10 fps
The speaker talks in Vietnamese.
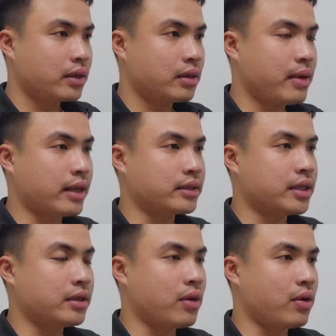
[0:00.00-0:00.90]
các bạn
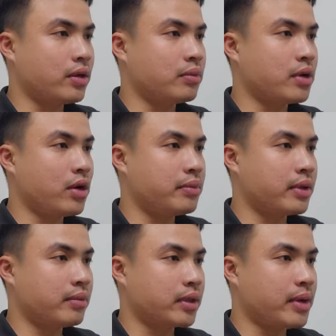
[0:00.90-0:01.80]
sẽ chọn cái đồng coin
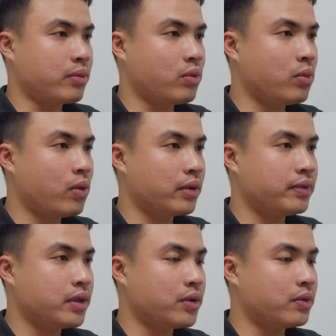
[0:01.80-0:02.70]
mà các bạn muốn mua
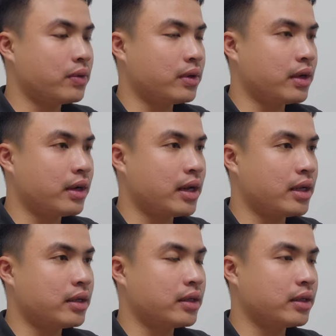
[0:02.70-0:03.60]
ví dụ ở
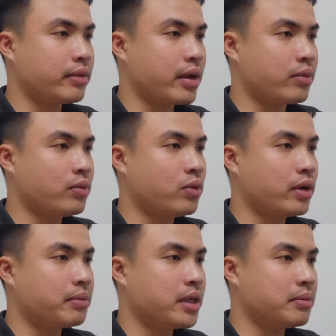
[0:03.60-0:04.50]
đây các bạn muốn
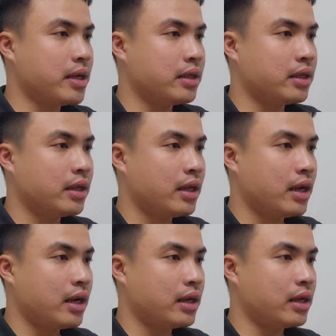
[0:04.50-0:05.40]
mua BNB
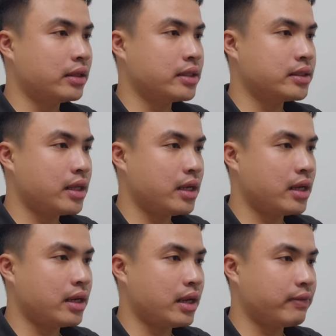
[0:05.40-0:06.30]
hay là LTC
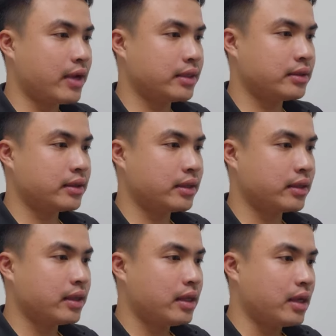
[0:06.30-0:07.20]
hay là Avast
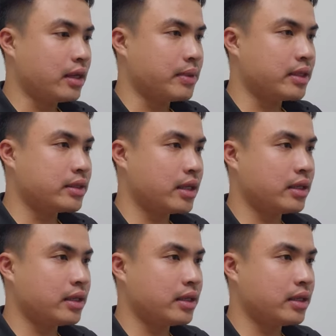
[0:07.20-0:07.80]
hay là BTC